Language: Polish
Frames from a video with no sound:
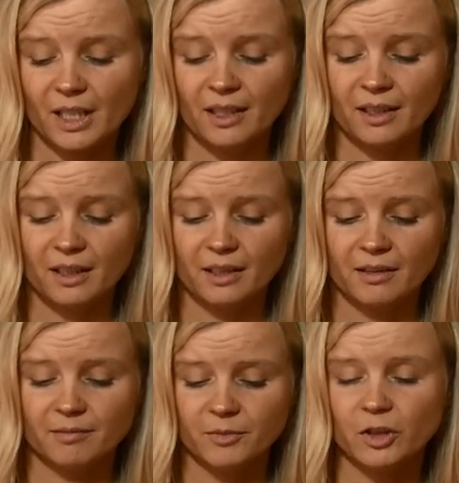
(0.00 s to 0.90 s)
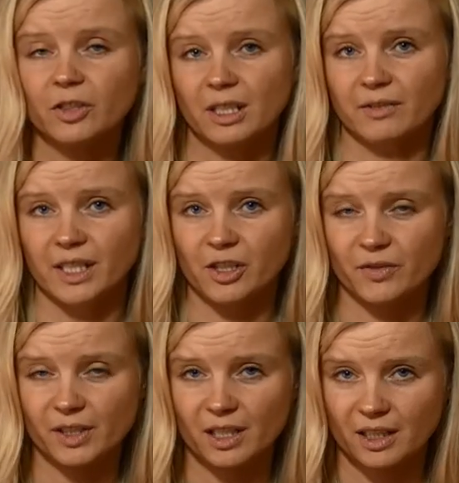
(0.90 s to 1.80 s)
E, doktor Ewa
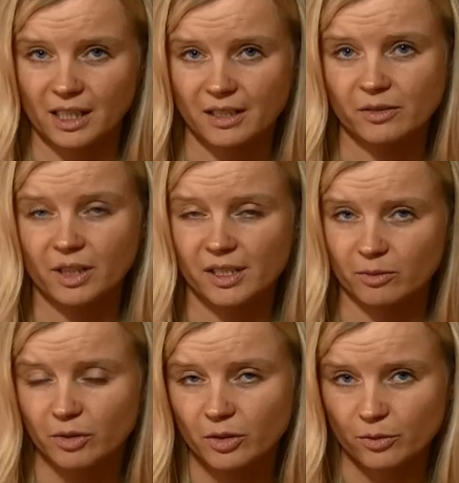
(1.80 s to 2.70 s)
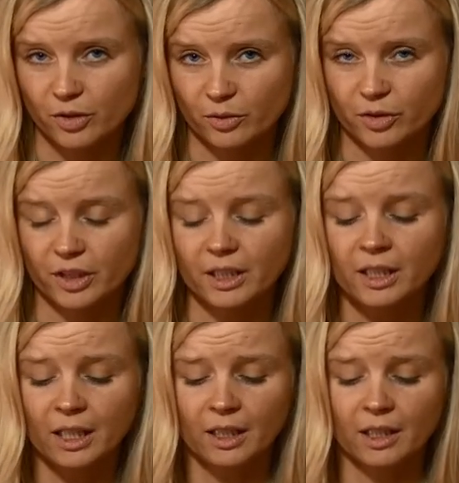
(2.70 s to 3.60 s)
Jarczewska-Gerz, która jest autorką
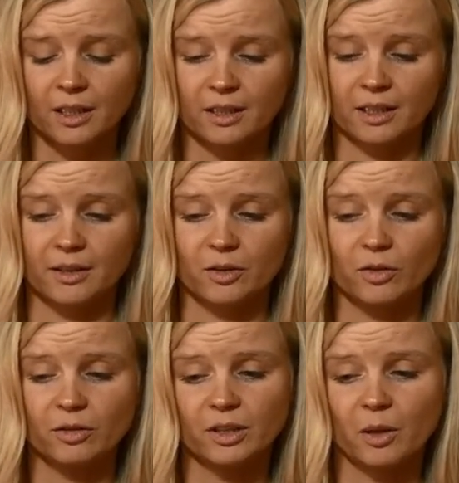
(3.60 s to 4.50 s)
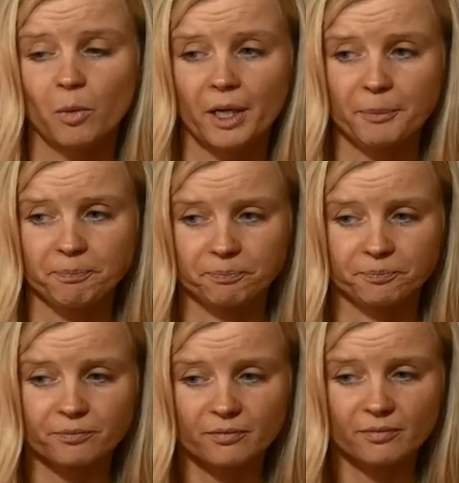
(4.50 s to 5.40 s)
książki, e, dokonała
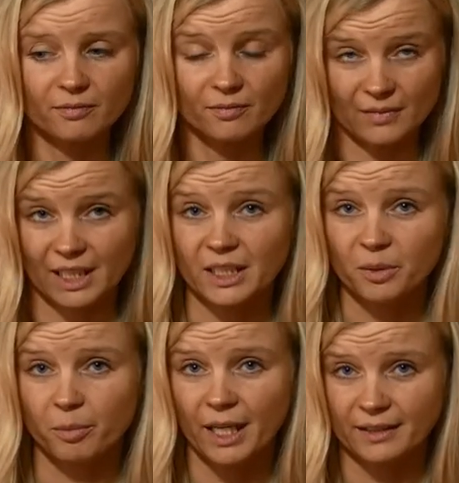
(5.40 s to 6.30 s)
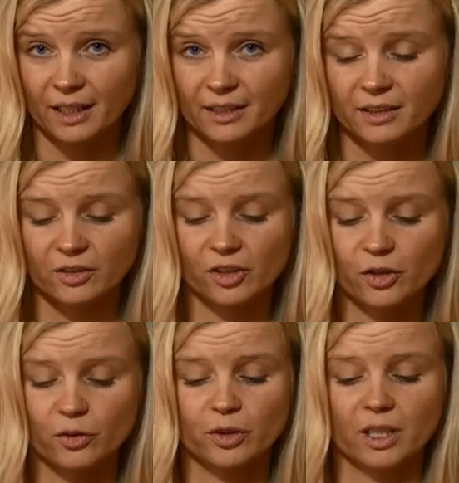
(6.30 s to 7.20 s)
takich badań, i to jest
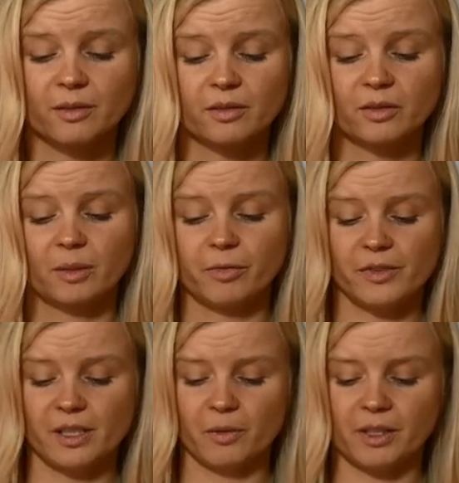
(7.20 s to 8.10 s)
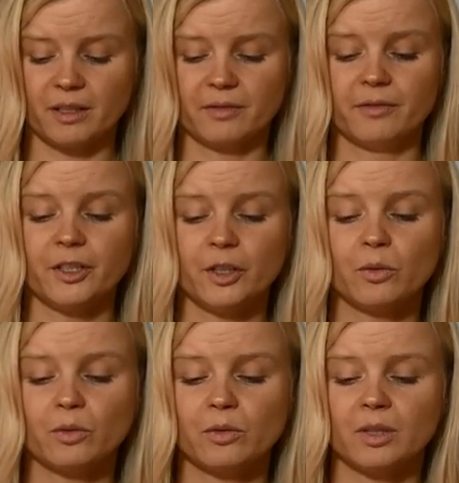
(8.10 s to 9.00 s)
książka, która powstała w
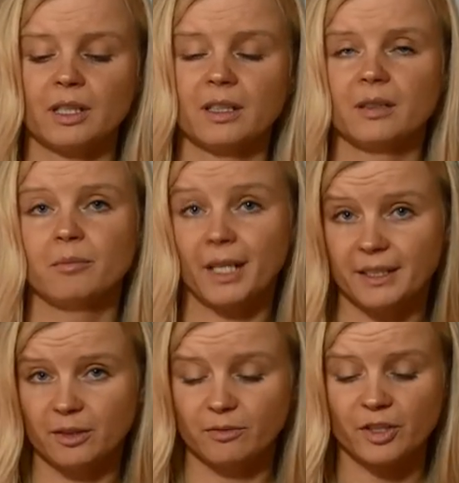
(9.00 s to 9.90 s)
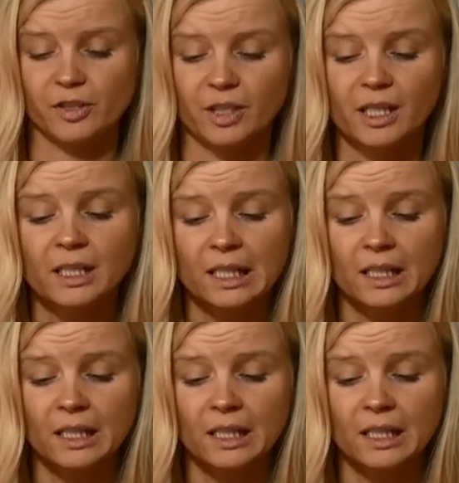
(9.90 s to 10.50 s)
wyniku e, badań właśnie